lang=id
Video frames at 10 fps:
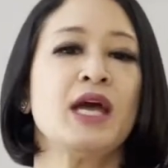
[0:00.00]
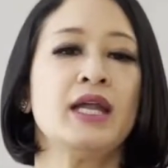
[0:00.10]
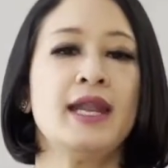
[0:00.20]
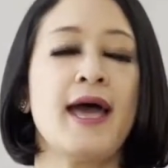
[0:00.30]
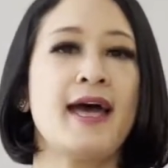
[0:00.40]

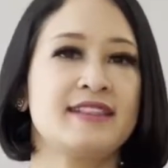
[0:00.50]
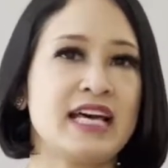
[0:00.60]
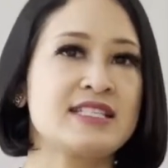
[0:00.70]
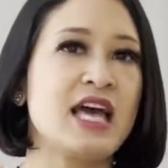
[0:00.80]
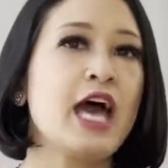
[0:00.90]
Nah,
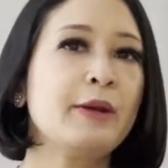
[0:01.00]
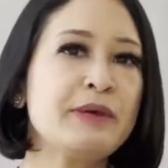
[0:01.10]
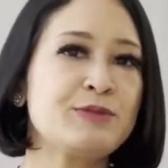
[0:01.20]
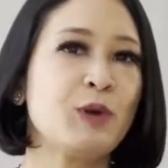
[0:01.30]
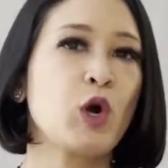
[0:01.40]
tas
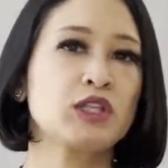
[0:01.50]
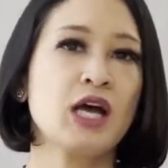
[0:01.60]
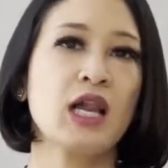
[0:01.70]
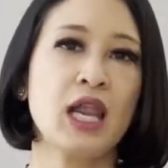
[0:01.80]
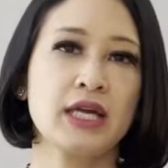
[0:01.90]
Hermes
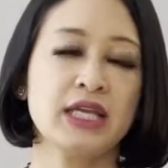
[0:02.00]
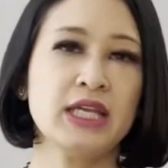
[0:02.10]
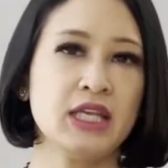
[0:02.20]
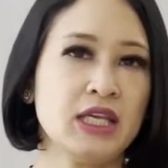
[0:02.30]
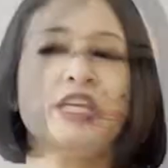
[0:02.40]
Picotang Luck
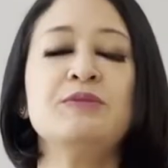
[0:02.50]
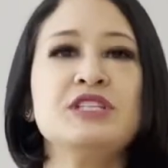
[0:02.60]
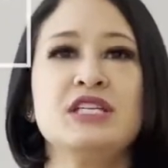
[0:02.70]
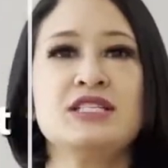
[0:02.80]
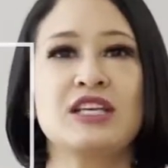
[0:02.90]
ini dia menjadi